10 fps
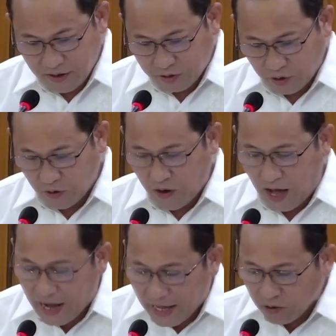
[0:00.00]

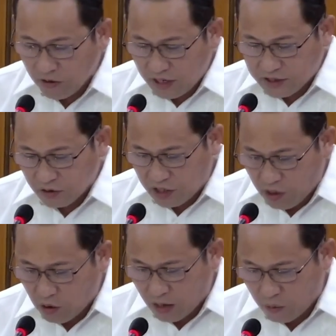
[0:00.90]
So, ang atong lesson
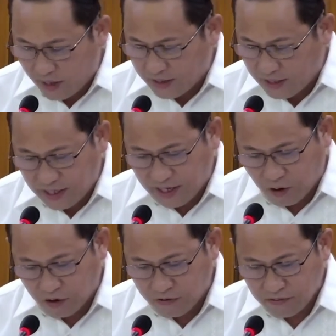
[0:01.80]
gihulagway dinhi
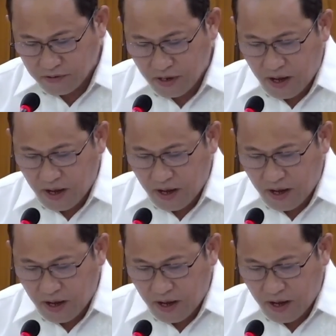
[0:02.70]
karon